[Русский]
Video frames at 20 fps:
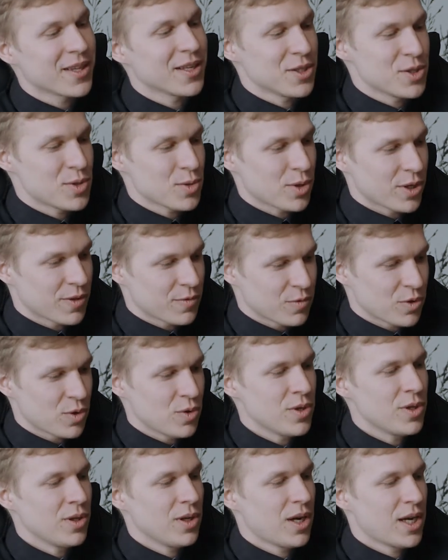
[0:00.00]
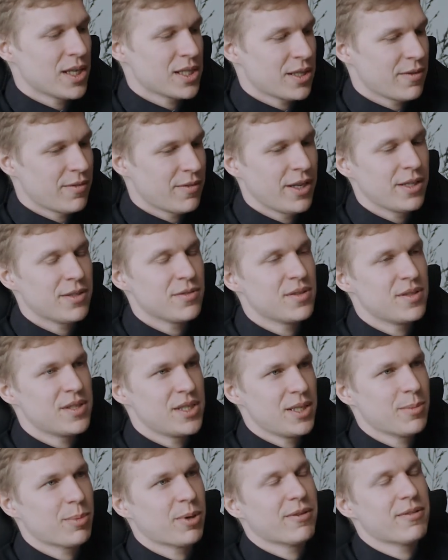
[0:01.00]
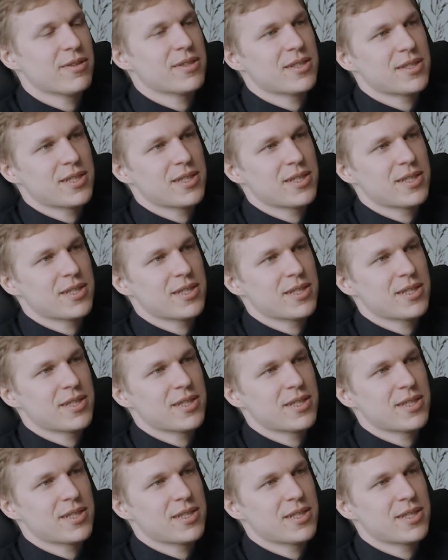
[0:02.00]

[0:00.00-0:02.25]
все равно оставляйте все права за